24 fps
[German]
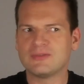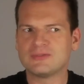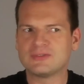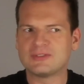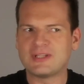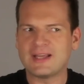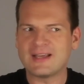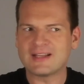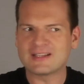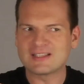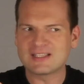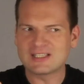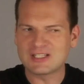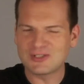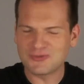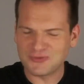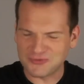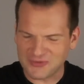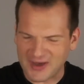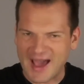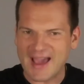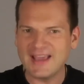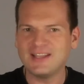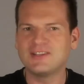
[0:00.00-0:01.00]
der
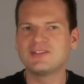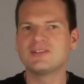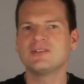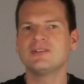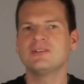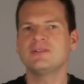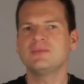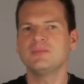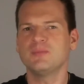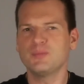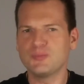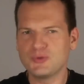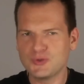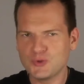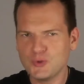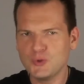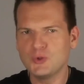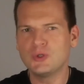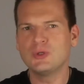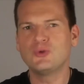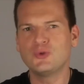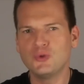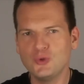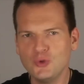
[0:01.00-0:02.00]
zweite
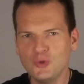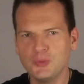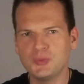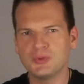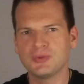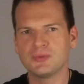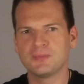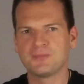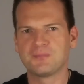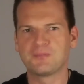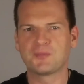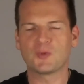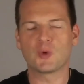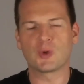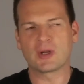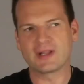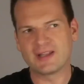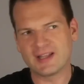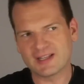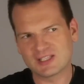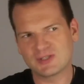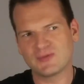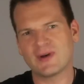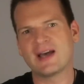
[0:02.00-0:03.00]
Psychotyp oder
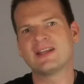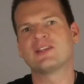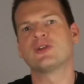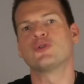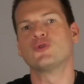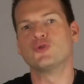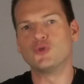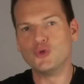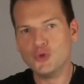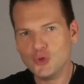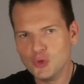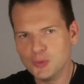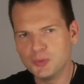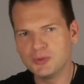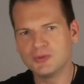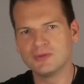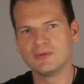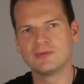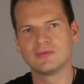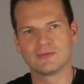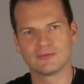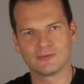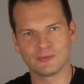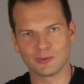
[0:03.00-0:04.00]
der zweite Typ
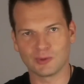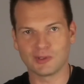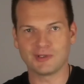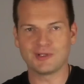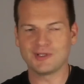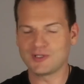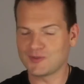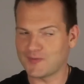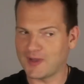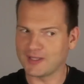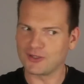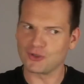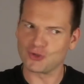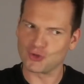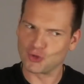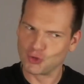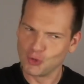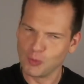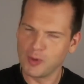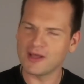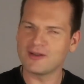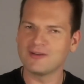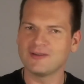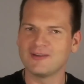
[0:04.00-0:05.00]
oder die zweite
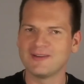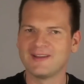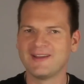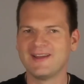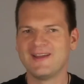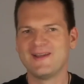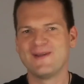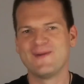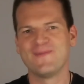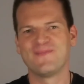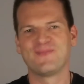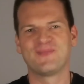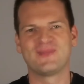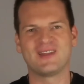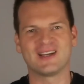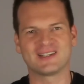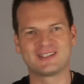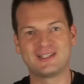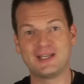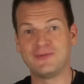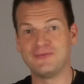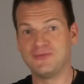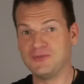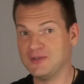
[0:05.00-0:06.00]
Schublade
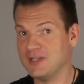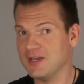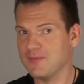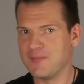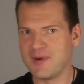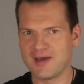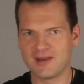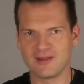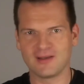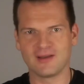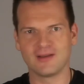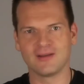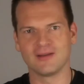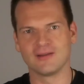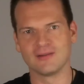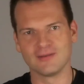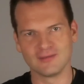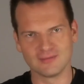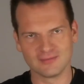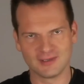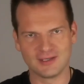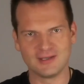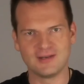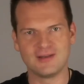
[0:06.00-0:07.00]
nach denen wir
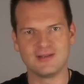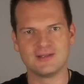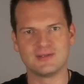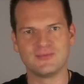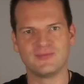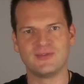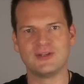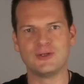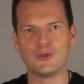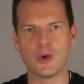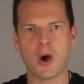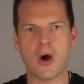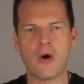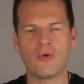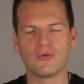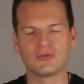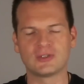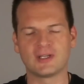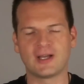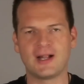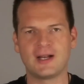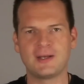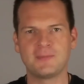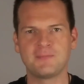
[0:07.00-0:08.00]
Männer in diesem Video
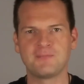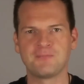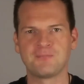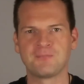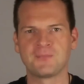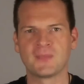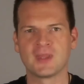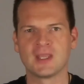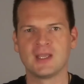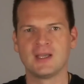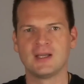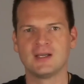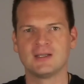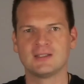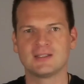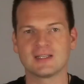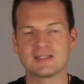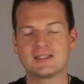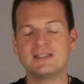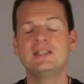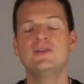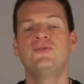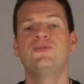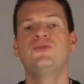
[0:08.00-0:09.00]
aufteilen,
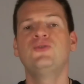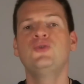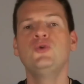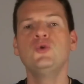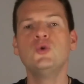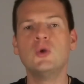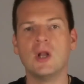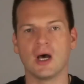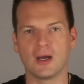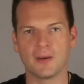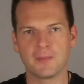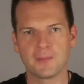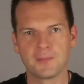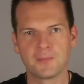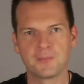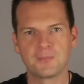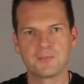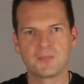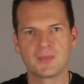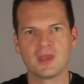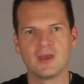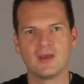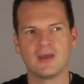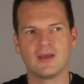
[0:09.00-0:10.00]
das sind die Fühler.
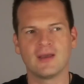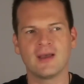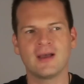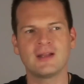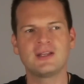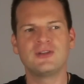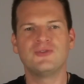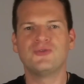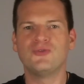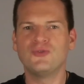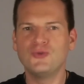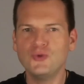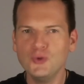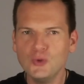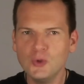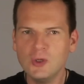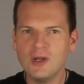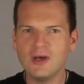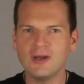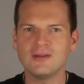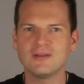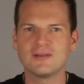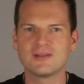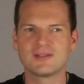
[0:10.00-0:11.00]
Ja, die
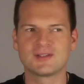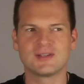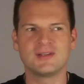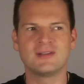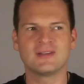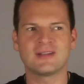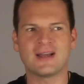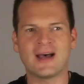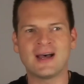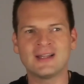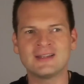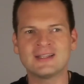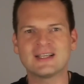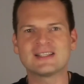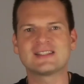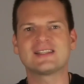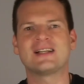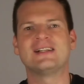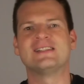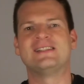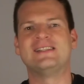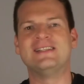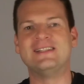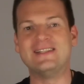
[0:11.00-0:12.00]
Fühler sind
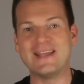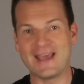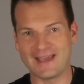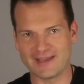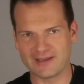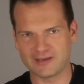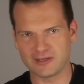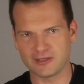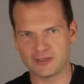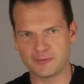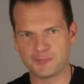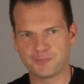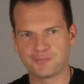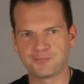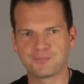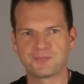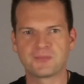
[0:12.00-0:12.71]
anders als die Denker.